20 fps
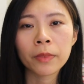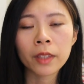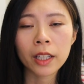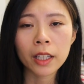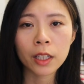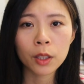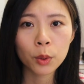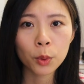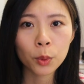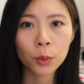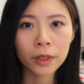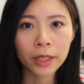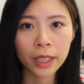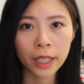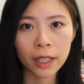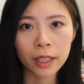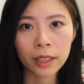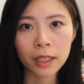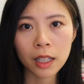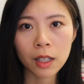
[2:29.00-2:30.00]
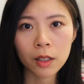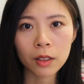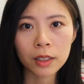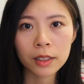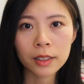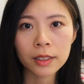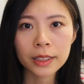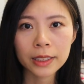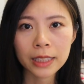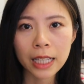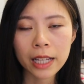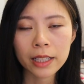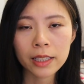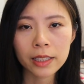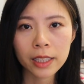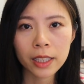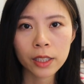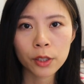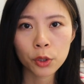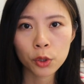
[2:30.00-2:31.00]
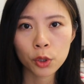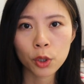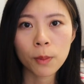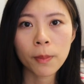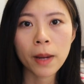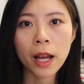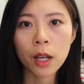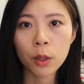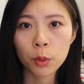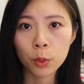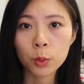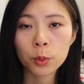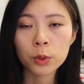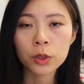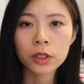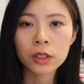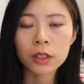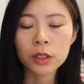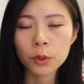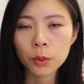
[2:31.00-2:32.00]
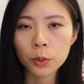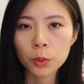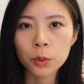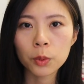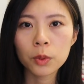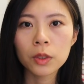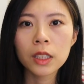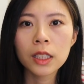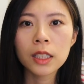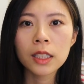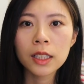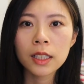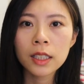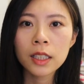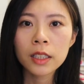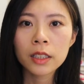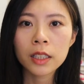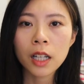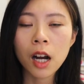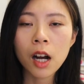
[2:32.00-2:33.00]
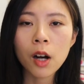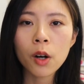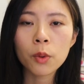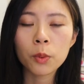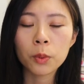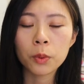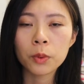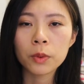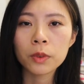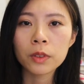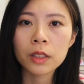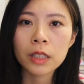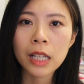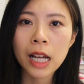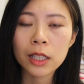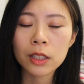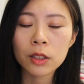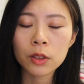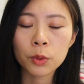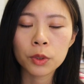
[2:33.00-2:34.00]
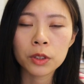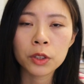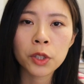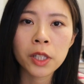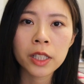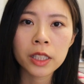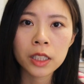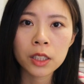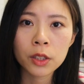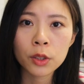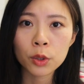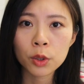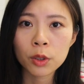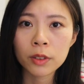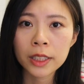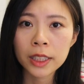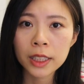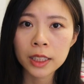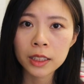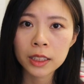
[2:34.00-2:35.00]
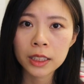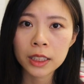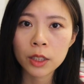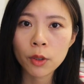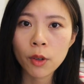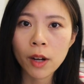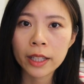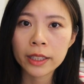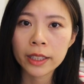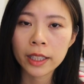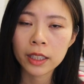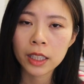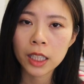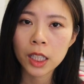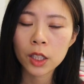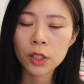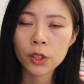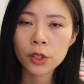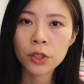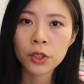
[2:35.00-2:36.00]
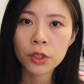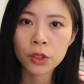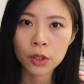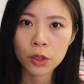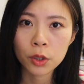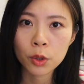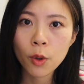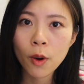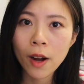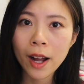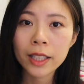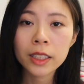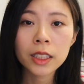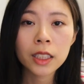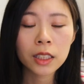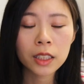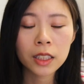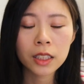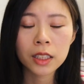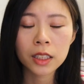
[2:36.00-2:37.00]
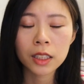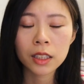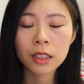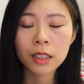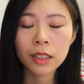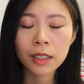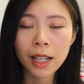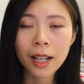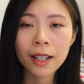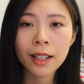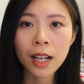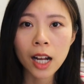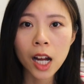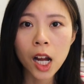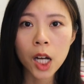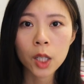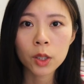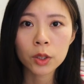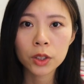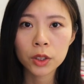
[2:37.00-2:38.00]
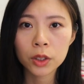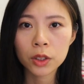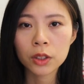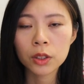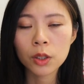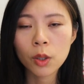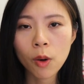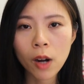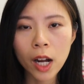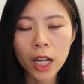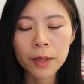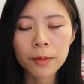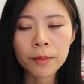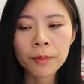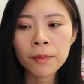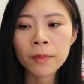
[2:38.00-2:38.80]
一路跌到了三千九百五十五，然后它我全新就从七十几块跌到了十块，真的是只刚刚好十块，